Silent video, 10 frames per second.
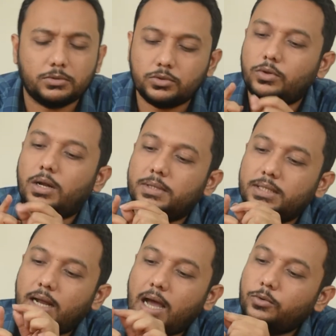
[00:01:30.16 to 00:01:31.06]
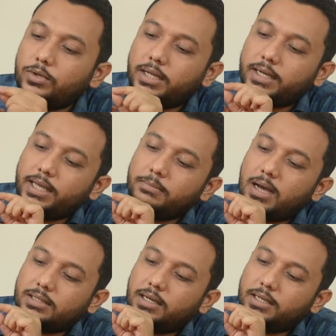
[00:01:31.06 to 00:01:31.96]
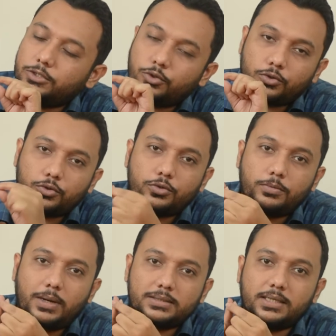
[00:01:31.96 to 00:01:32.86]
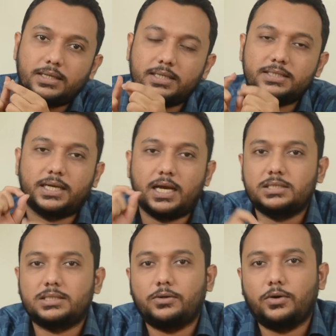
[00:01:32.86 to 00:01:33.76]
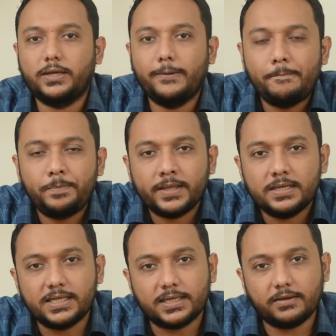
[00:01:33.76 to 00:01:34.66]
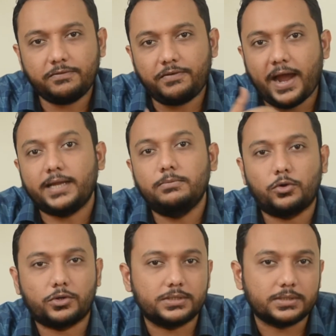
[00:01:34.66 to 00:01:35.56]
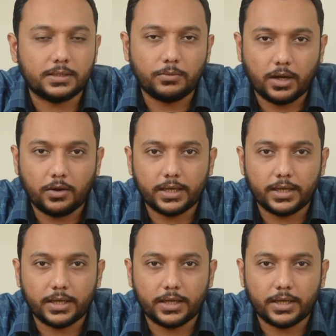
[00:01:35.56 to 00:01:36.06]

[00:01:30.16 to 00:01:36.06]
যেমন ধরুন আমাদের আঙুলের এই মাথার এই ছোট মাসেলটা যে কাজটা করে সেটাকে ফাইন মোটর স্কিল বলা